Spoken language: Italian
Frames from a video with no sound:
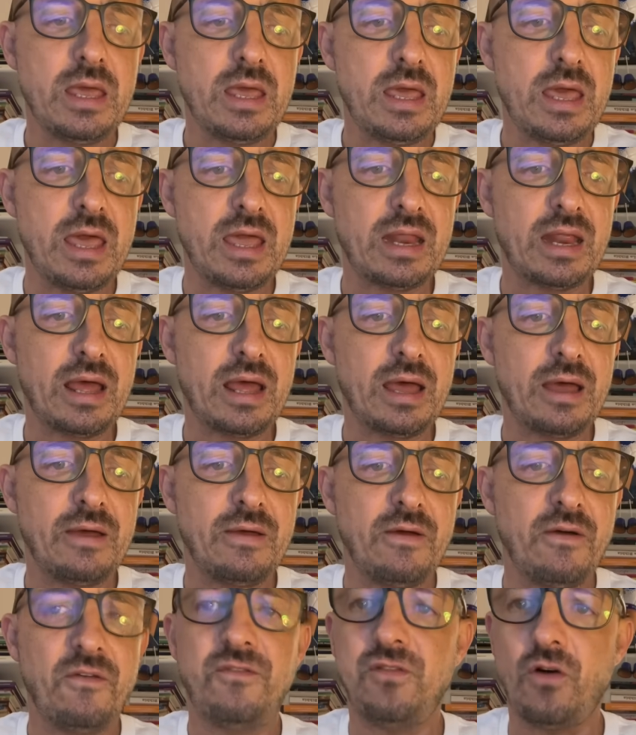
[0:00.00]

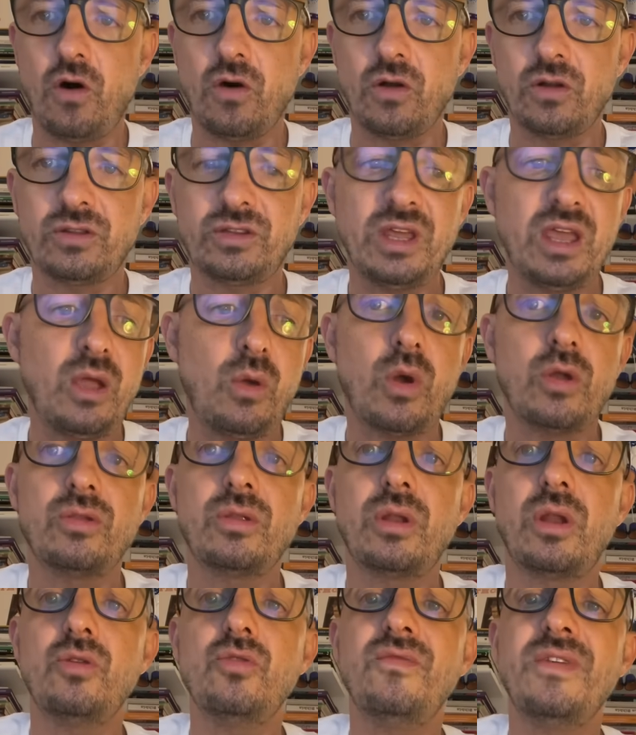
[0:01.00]
era forte,
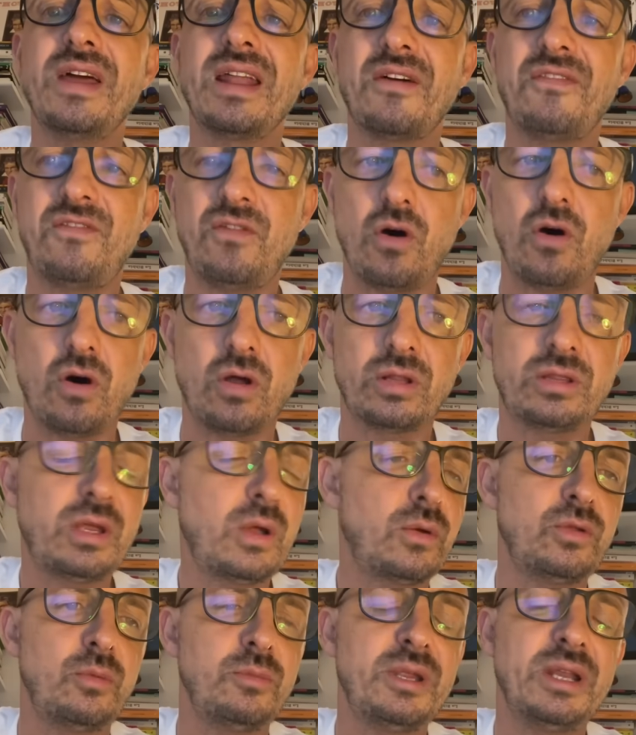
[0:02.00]
quando la Juve era forte,
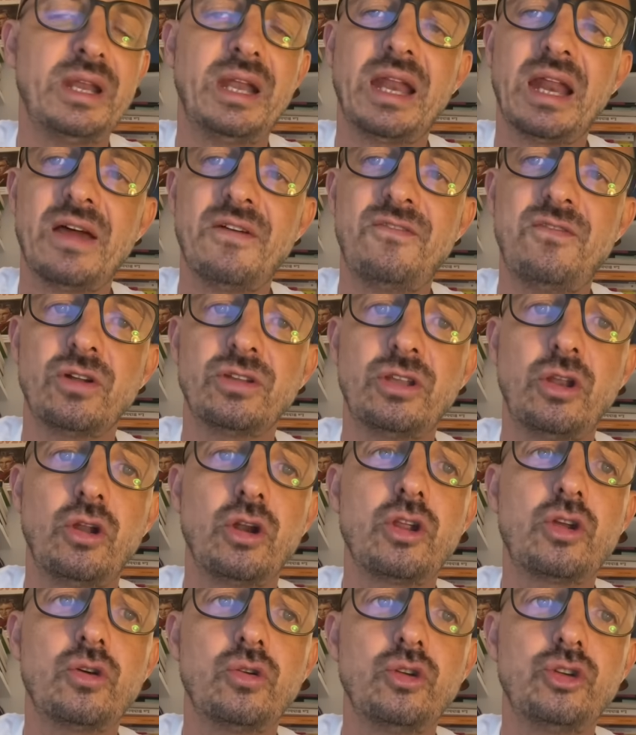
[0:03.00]
quando il Milan era forte, lo
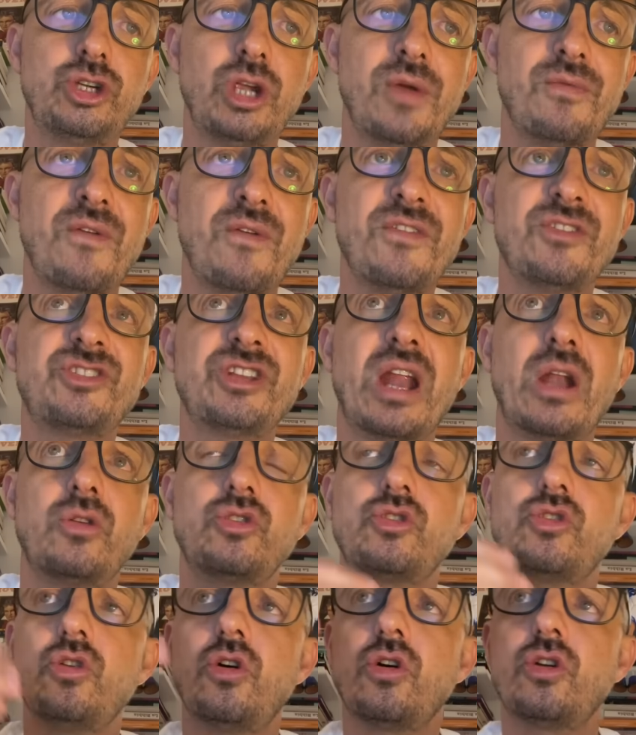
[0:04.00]
riconoscevo. Invece l'anno
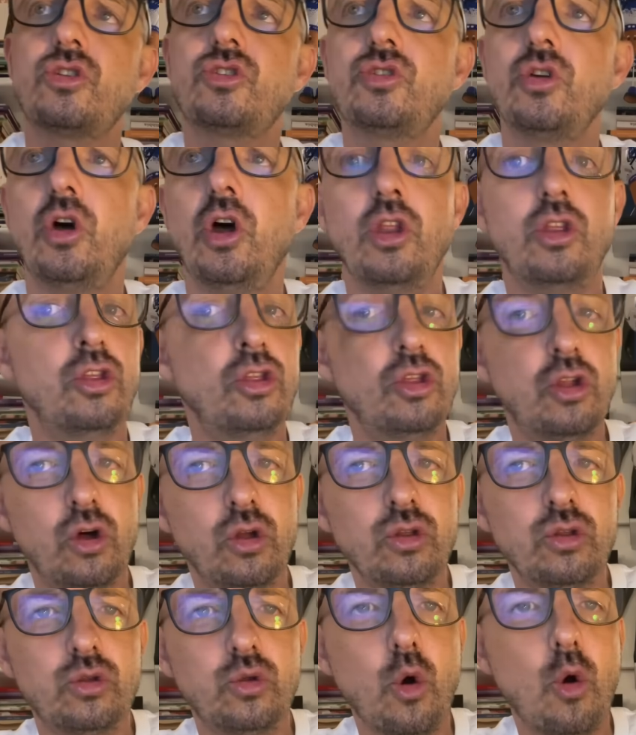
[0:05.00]
scorso
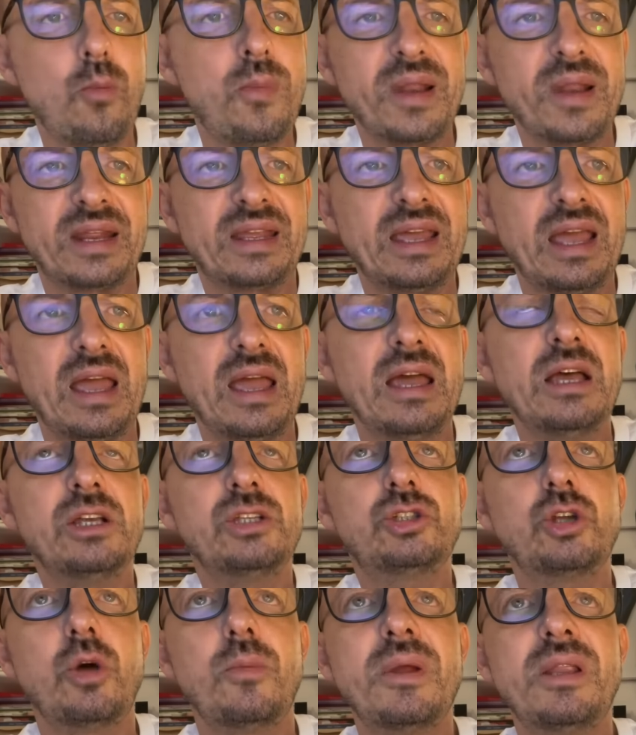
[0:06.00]
non tu perché
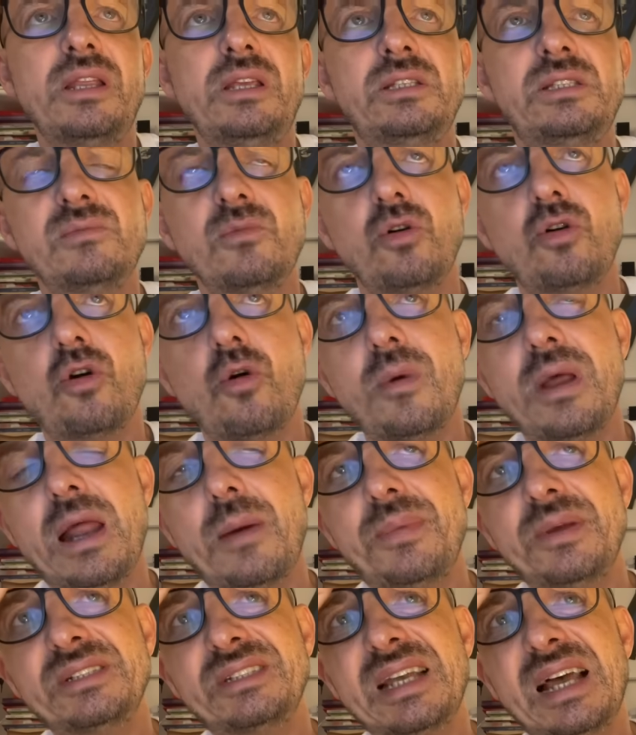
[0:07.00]
so benissimo come la
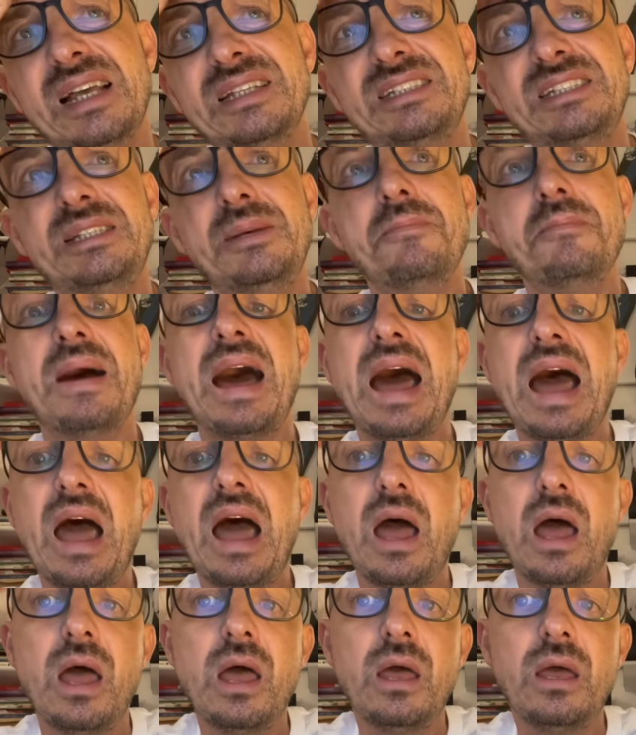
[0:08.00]
pensassi,
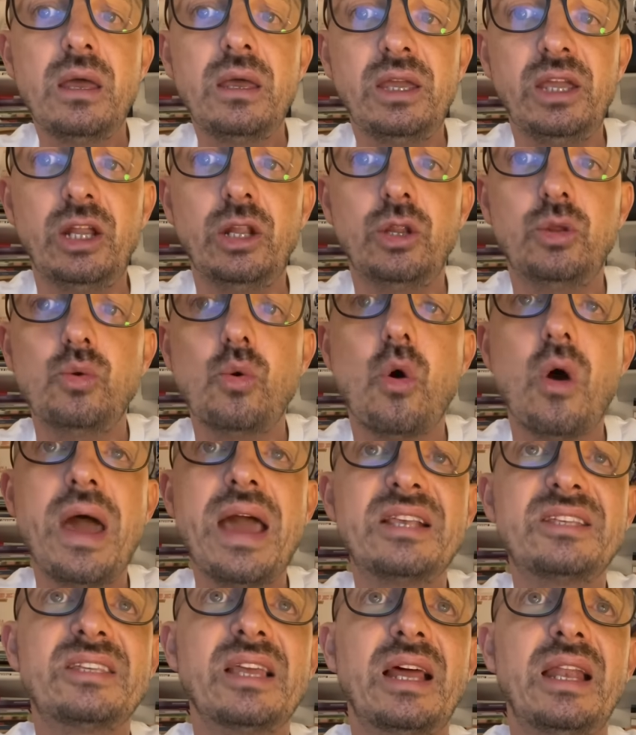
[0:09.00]
ma il tuo
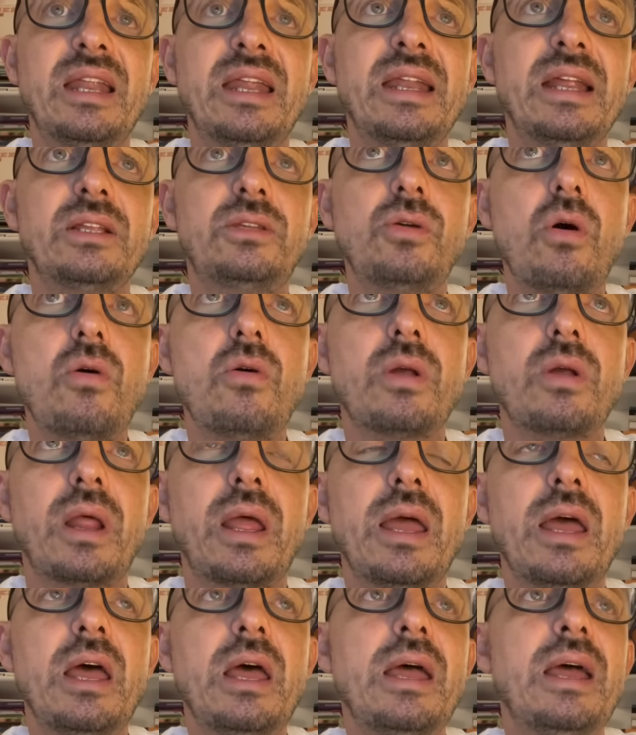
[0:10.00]
ex
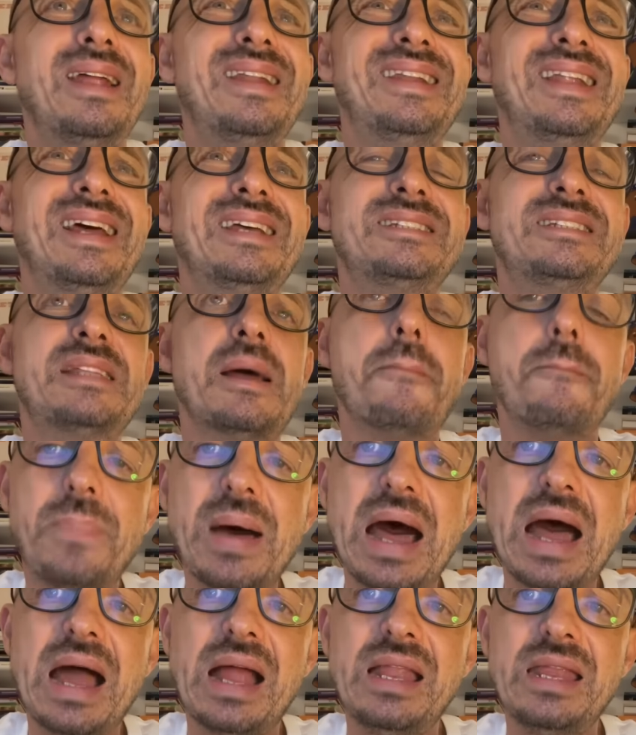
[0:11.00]
allenatore, la
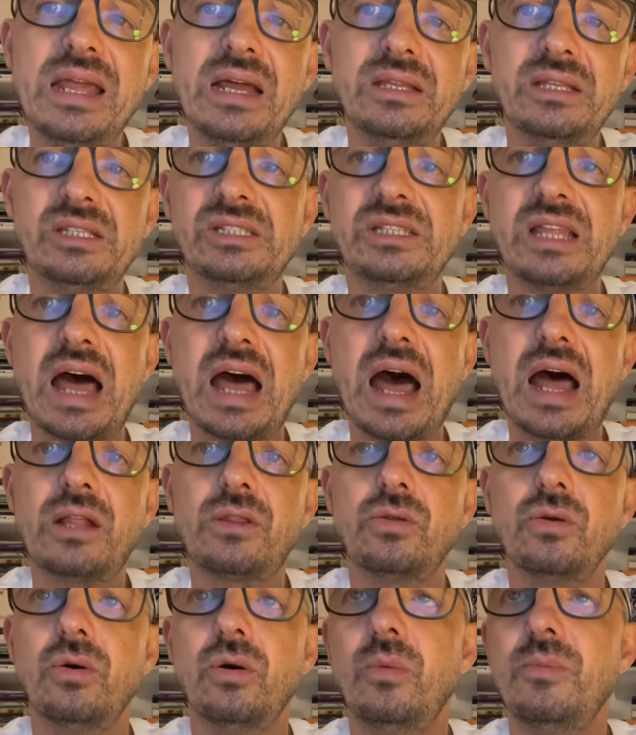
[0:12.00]
stampaglia di
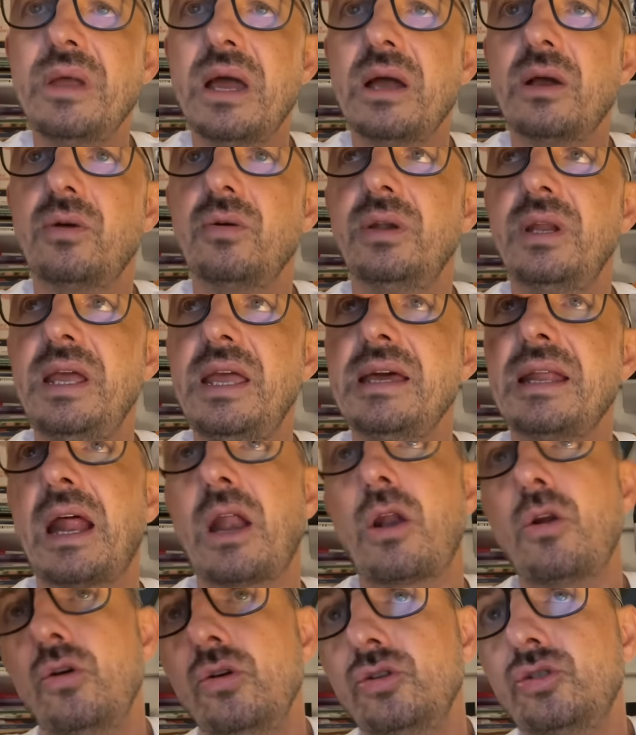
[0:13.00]
stato
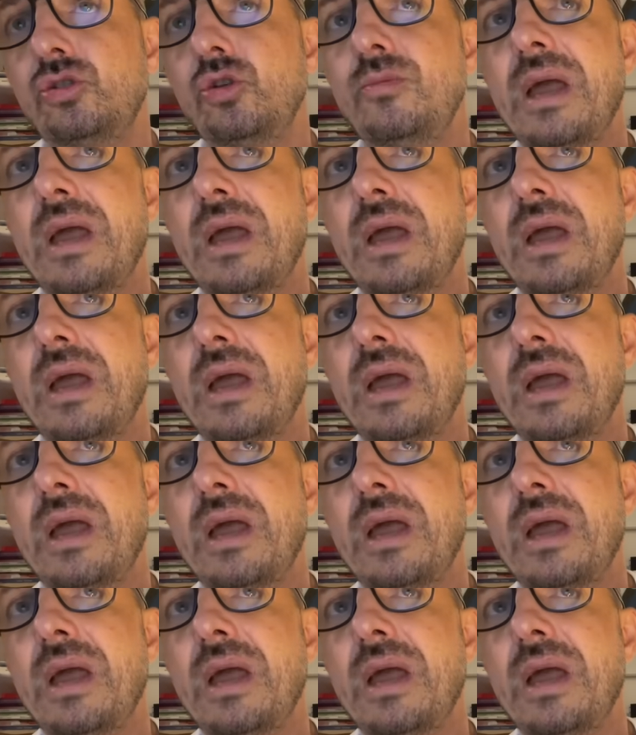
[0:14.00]
bianconera, rosso